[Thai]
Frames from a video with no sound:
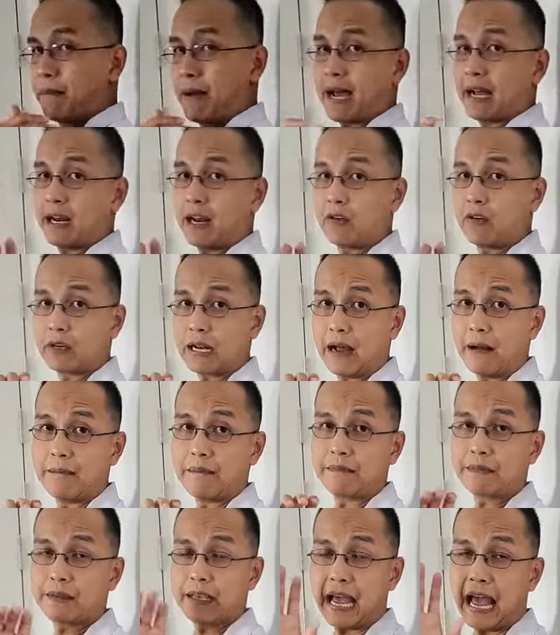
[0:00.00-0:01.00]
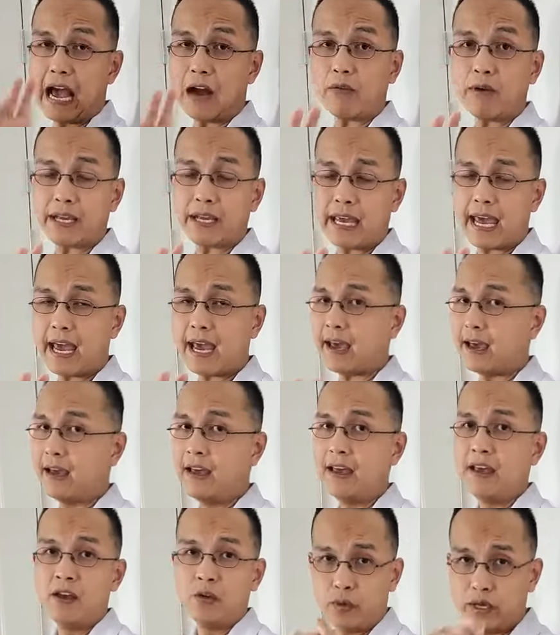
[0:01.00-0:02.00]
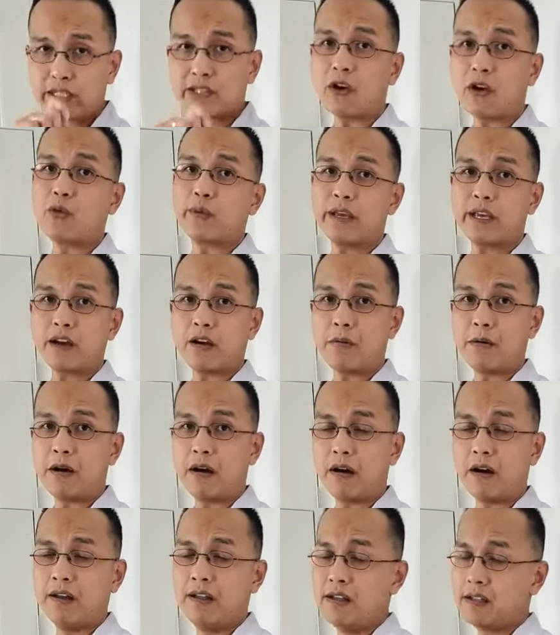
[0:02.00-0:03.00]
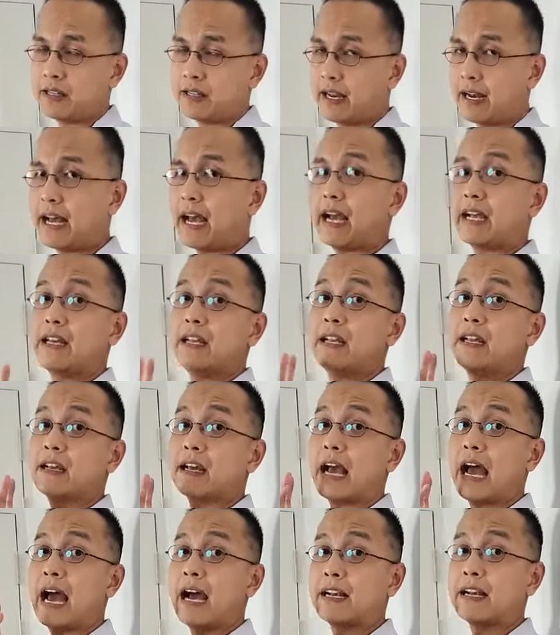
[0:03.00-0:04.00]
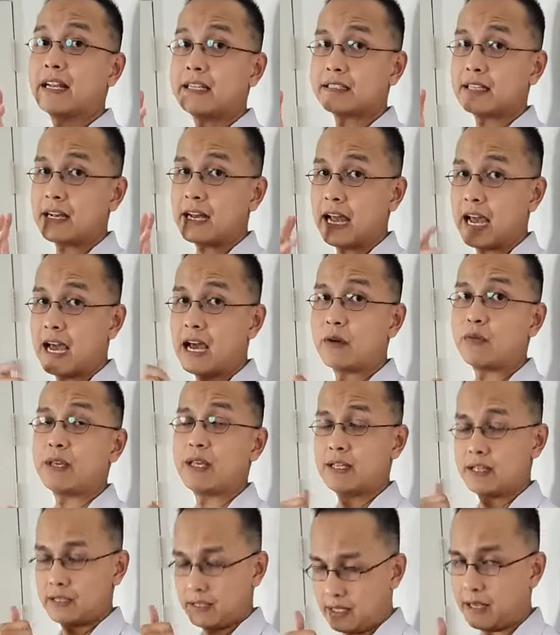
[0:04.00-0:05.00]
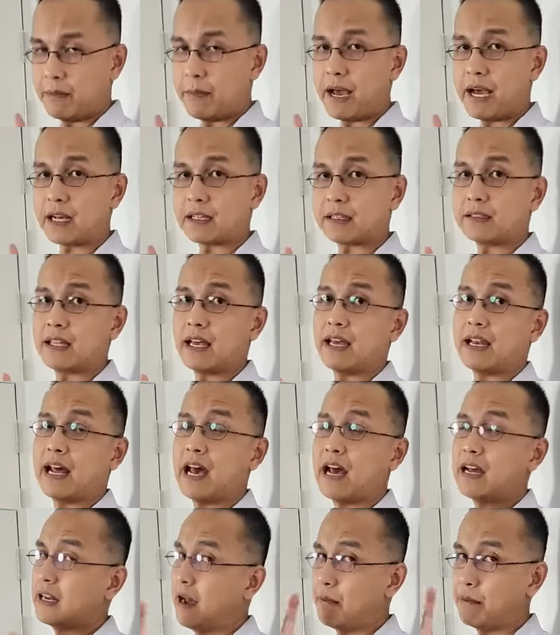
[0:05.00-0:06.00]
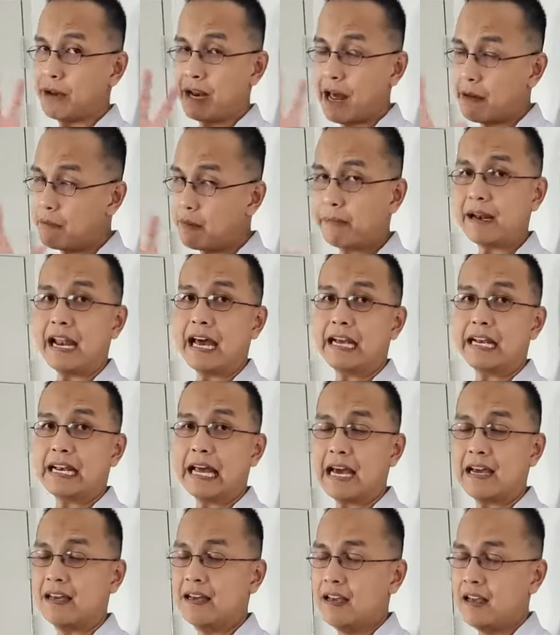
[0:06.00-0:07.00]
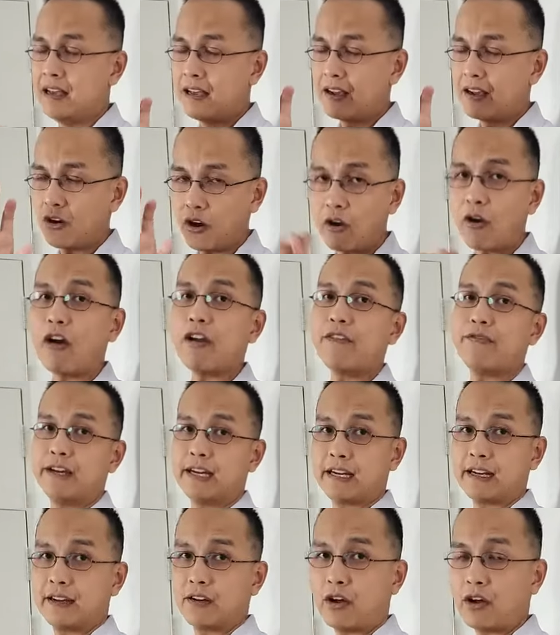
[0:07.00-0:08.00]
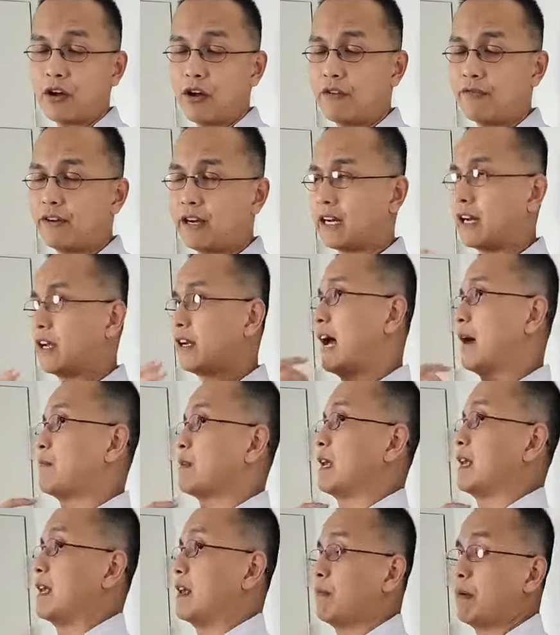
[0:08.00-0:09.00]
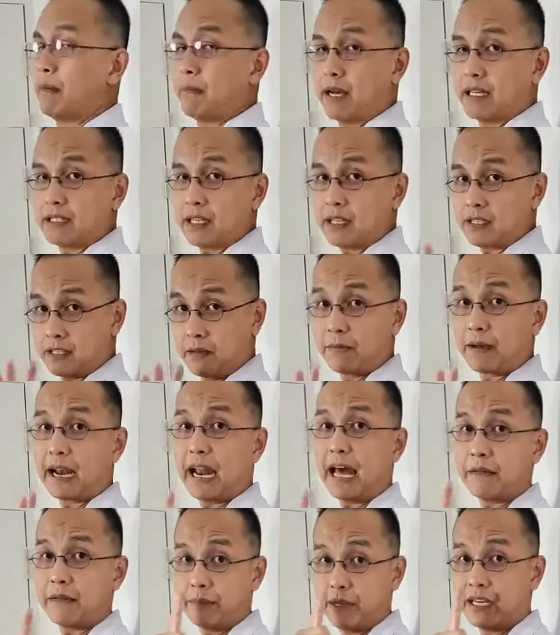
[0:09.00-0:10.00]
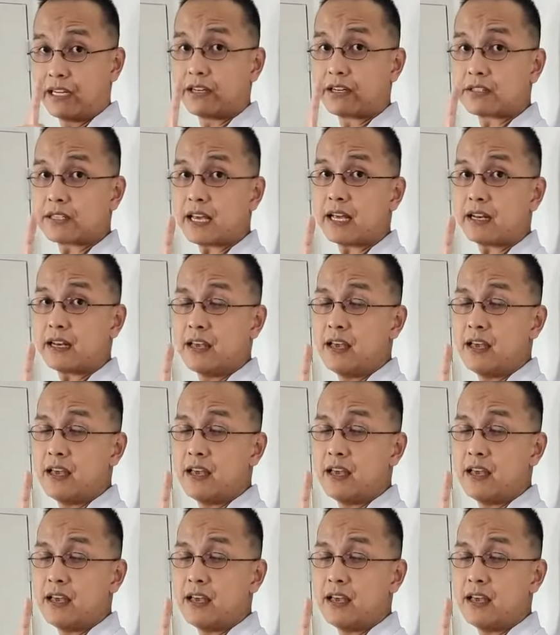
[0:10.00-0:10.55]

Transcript: มากเราทำค้างไว้แค่วิสองวิก็พอ แต่ถ้าใครที่ค้างได้สักห้าวิดีมาก แต่ถ้าทำไม่ได้ไม่เป็นไรนะ ค่อยๆฝึกค่อยๆฝึกแล้วทำอย่างนี้ประมาณสักสิบครั้งเป็นหนึ่งเซต